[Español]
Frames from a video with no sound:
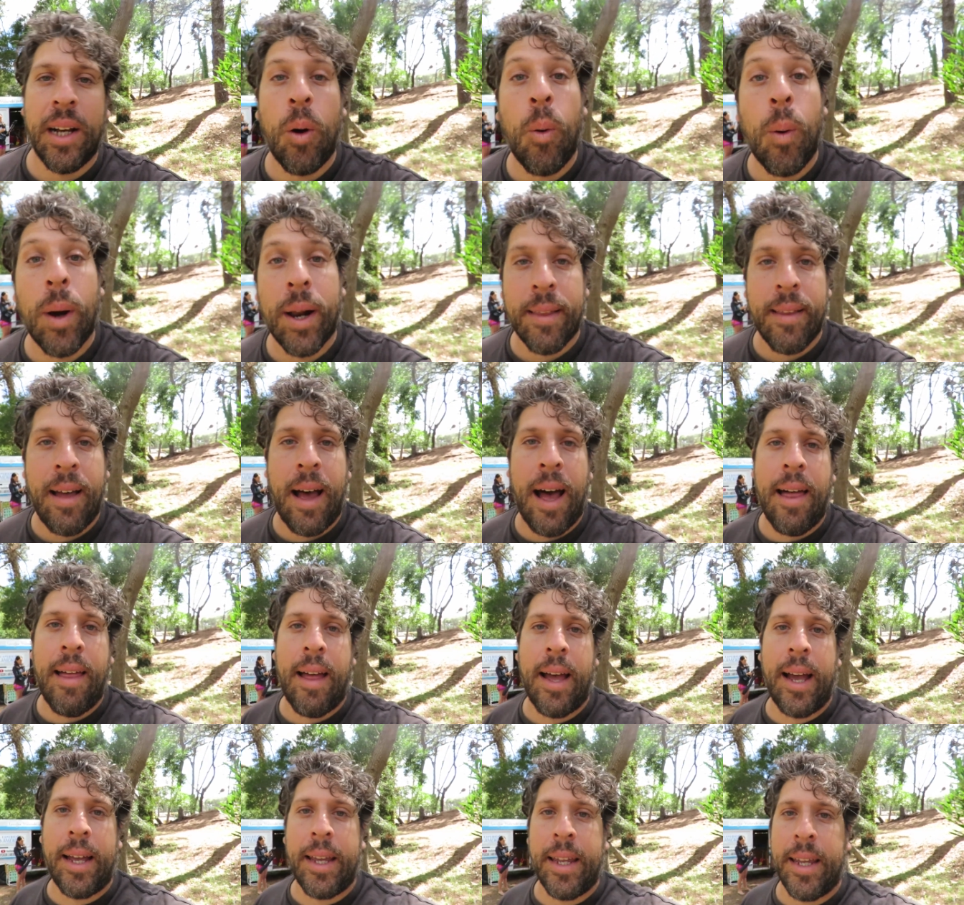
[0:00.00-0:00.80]
está
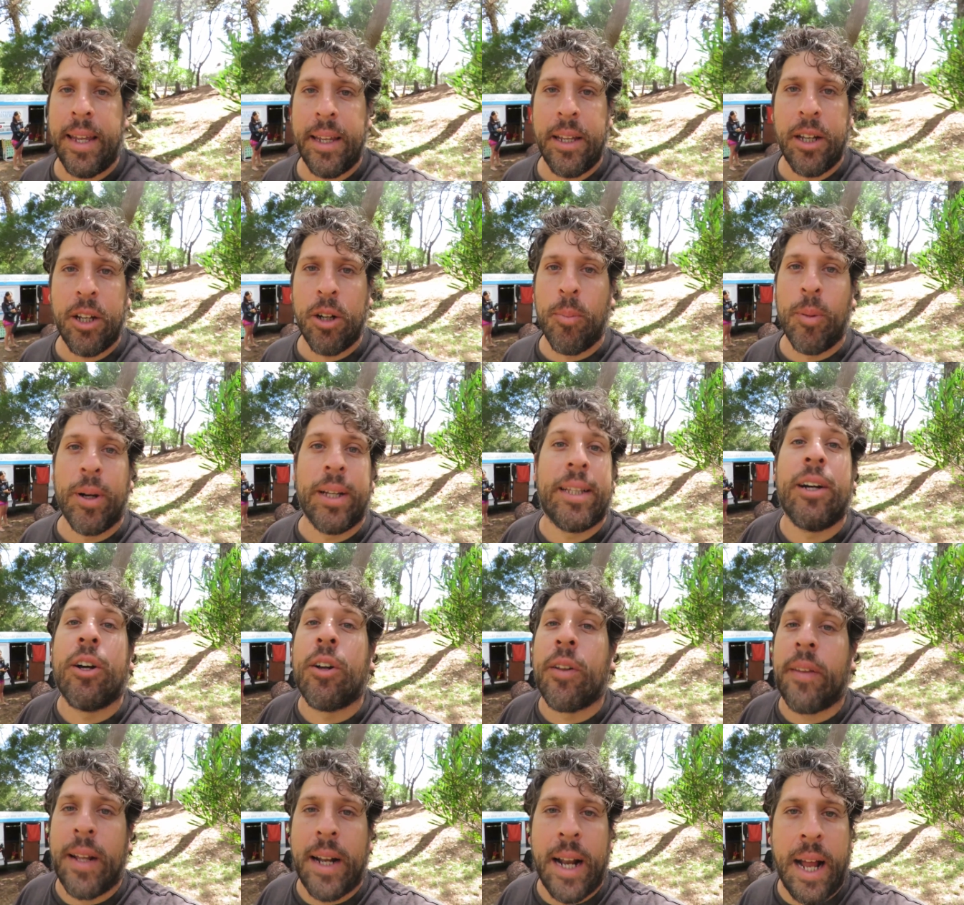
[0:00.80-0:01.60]
guardada y cómo
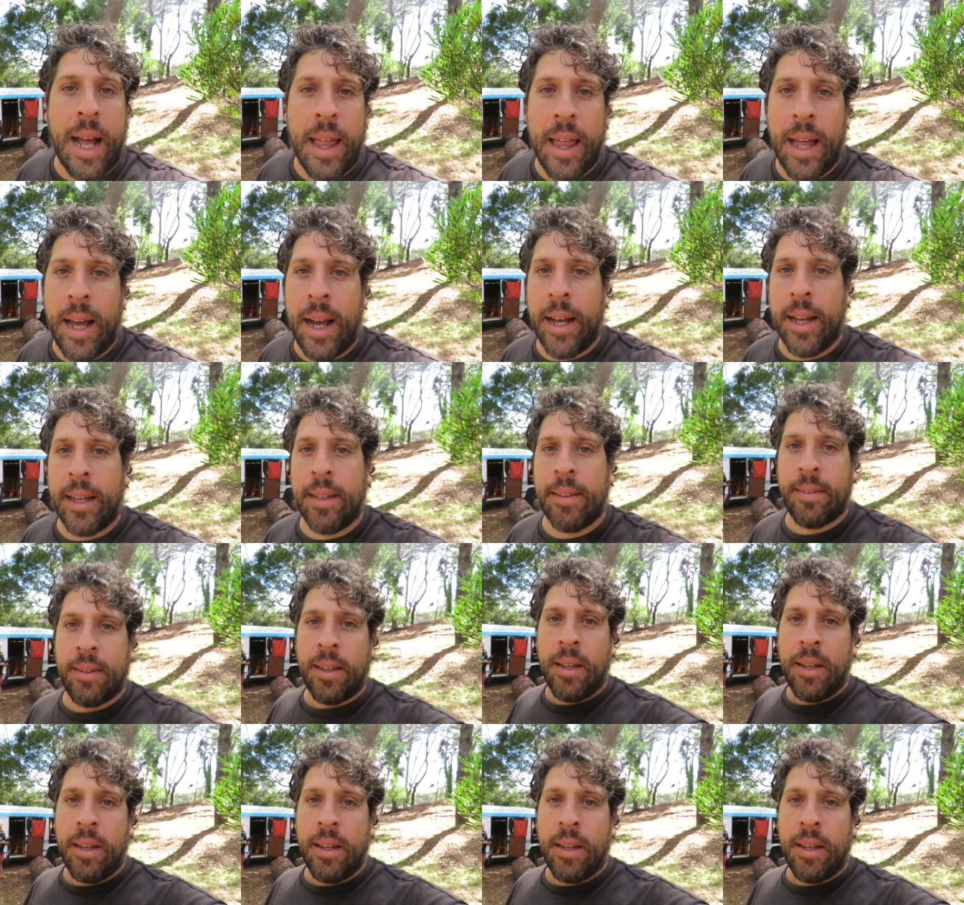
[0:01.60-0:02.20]
está ordenada